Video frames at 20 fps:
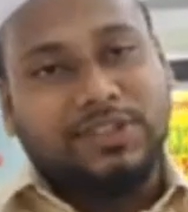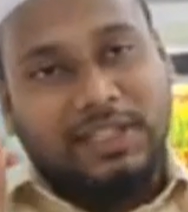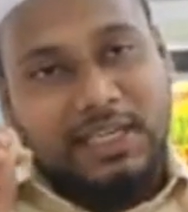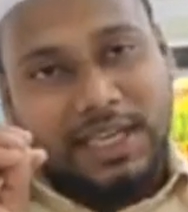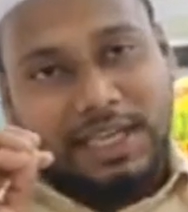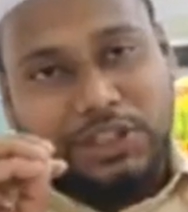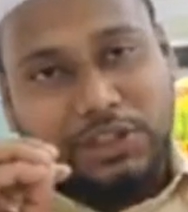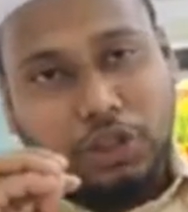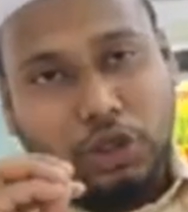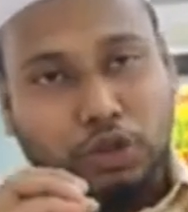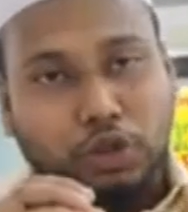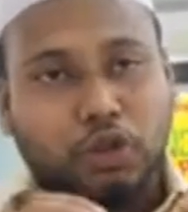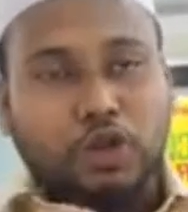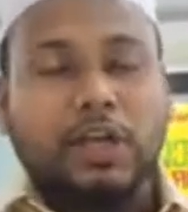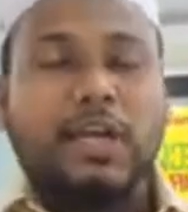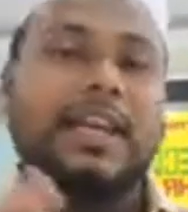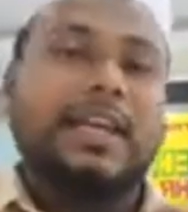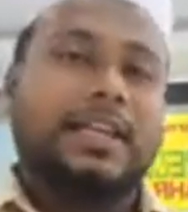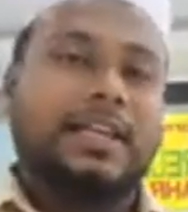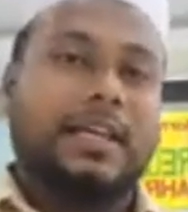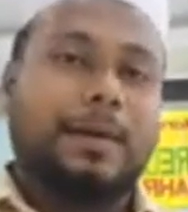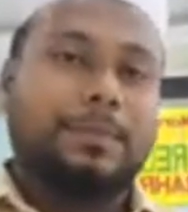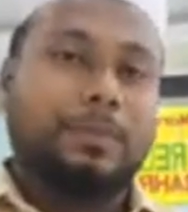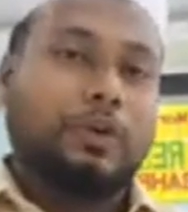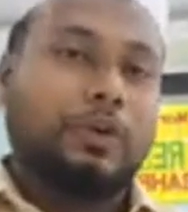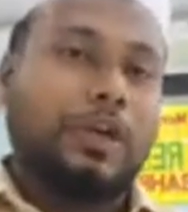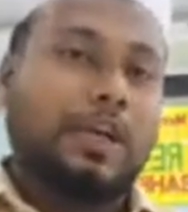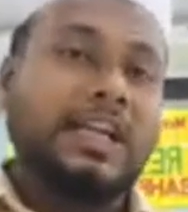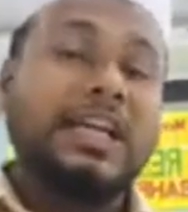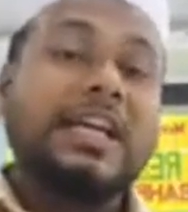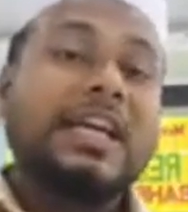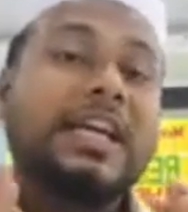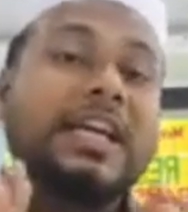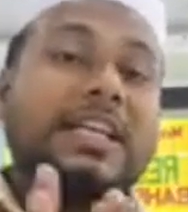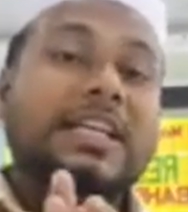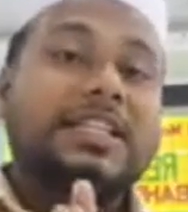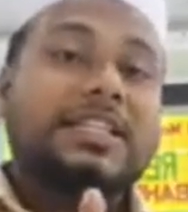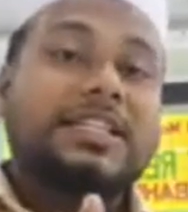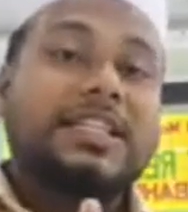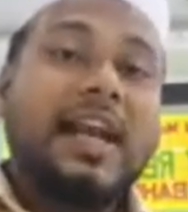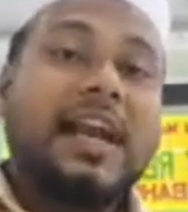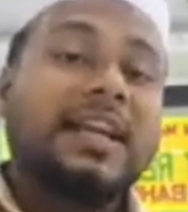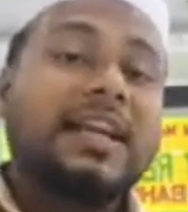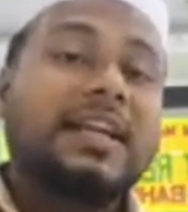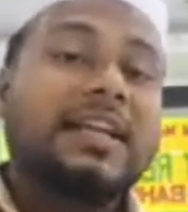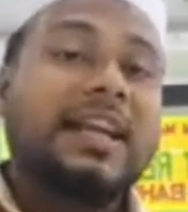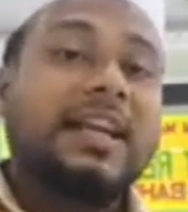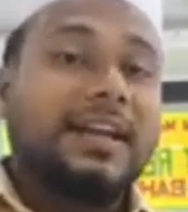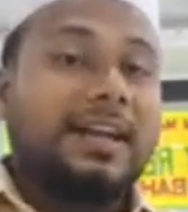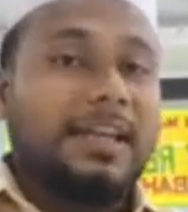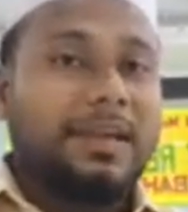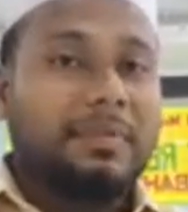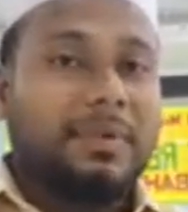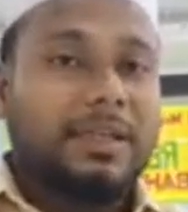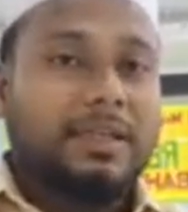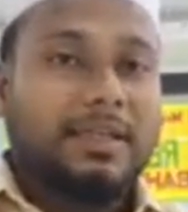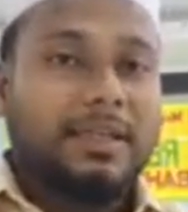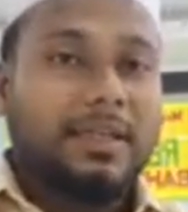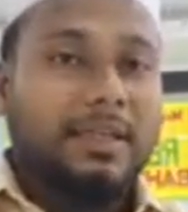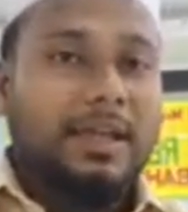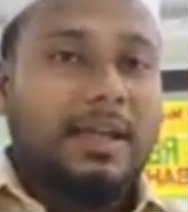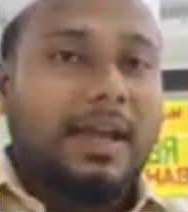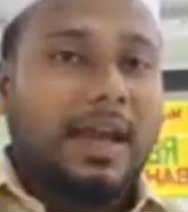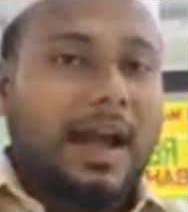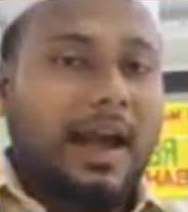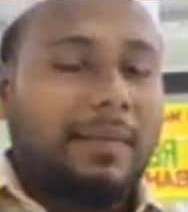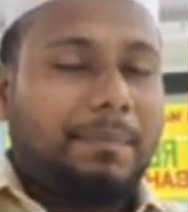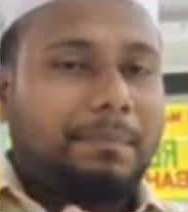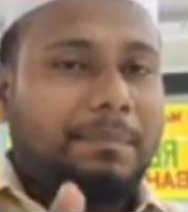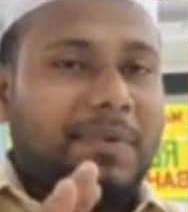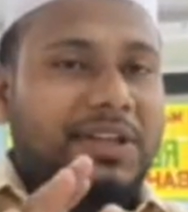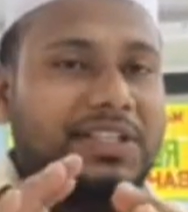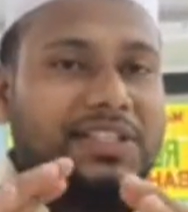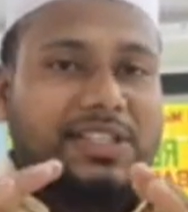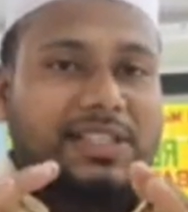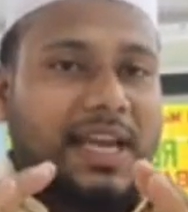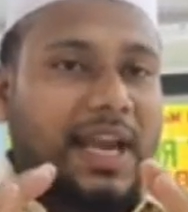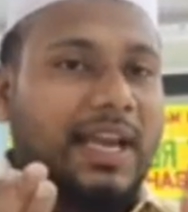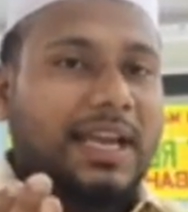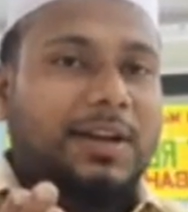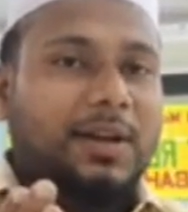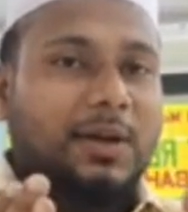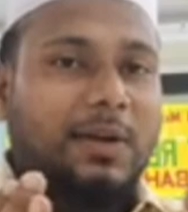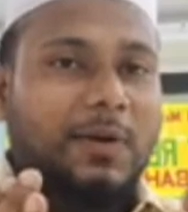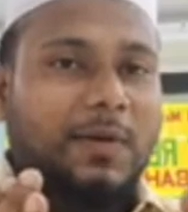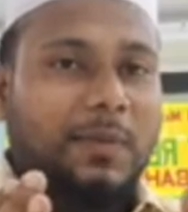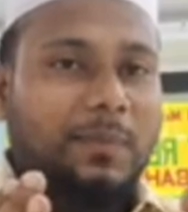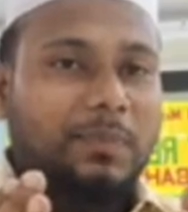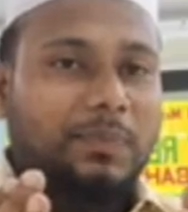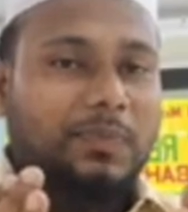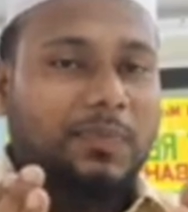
চেয়ে যত টাকা ইনকাম করেন সেখানে একটা লিমিট আপনি চাইলেও